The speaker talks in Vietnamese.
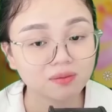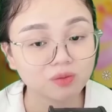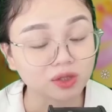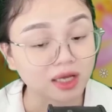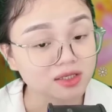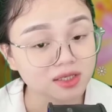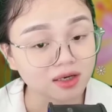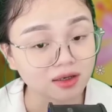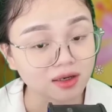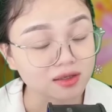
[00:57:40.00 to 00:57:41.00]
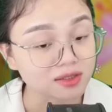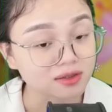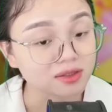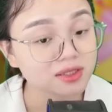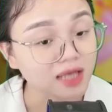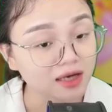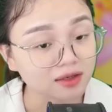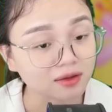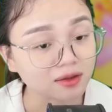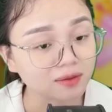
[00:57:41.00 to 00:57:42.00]
Một tháng trời ở xứ xa
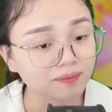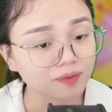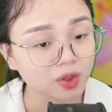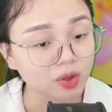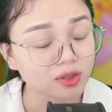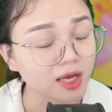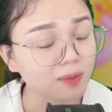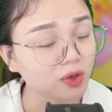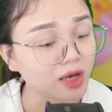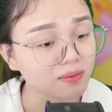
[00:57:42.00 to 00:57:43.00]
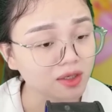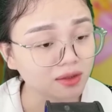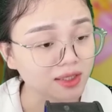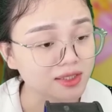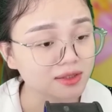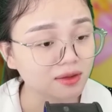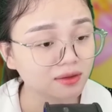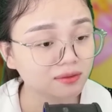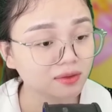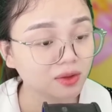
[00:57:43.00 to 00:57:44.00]
người, có những đêm tôi đã mơ thấy
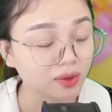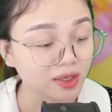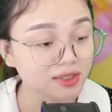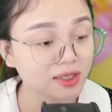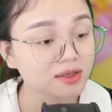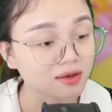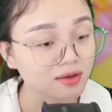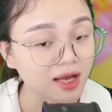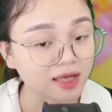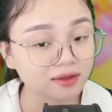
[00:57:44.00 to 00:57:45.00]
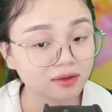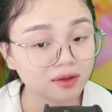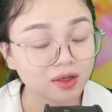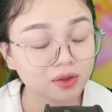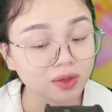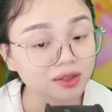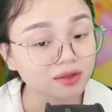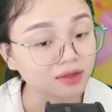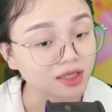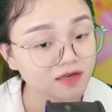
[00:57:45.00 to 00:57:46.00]
Dương, tôi đã rất nhớ anh. Tôi đã
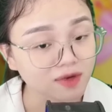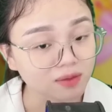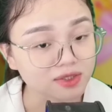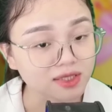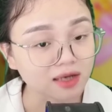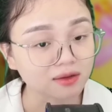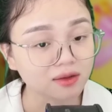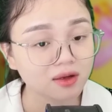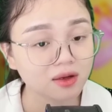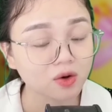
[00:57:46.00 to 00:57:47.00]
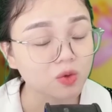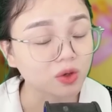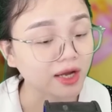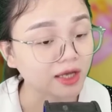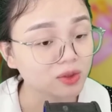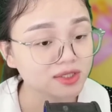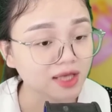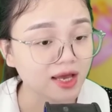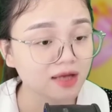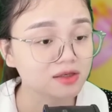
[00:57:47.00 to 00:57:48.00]
từng hy vọng rằng có một ngày tôi
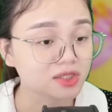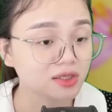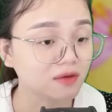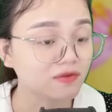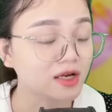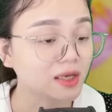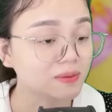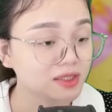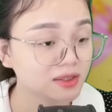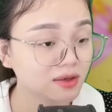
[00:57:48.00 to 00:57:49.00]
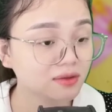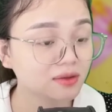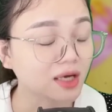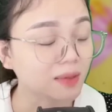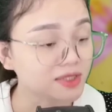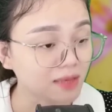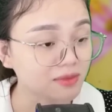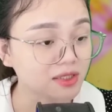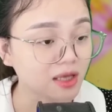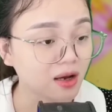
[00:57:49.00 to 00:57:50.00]
sẽ được trở về gặp Dương, gặp Sam
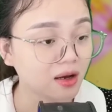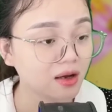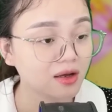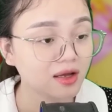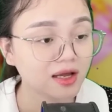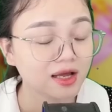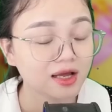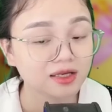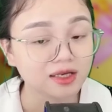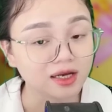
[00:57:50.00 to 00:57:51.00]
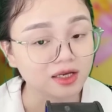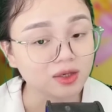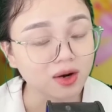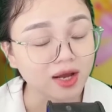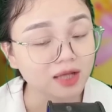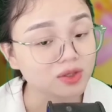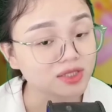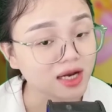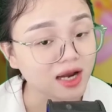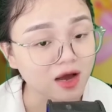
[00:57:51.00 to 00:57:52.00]
Sơ. Khi ấy có lẽ tôi
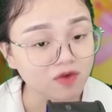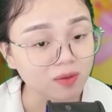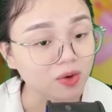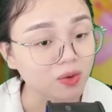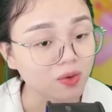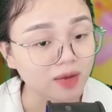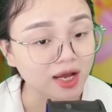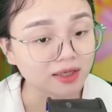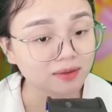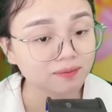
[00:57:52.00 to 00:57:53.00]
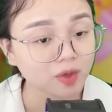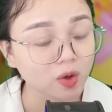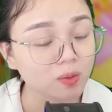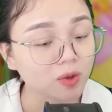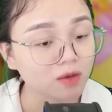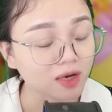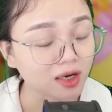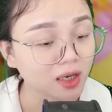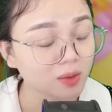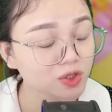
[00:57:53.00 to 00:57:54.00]
sẽ lao vào mà ôm anh, ôm con mà
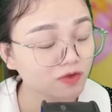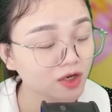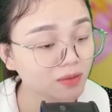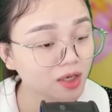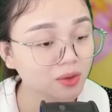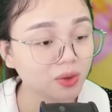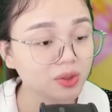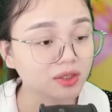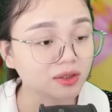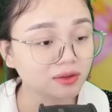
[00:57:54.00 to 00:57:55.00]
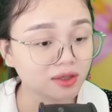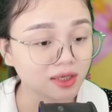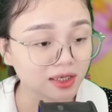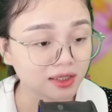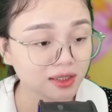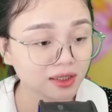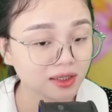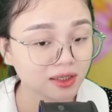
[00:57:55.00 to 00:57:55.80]
khóc cho vơi bớt nỗi nhớ thương ấy.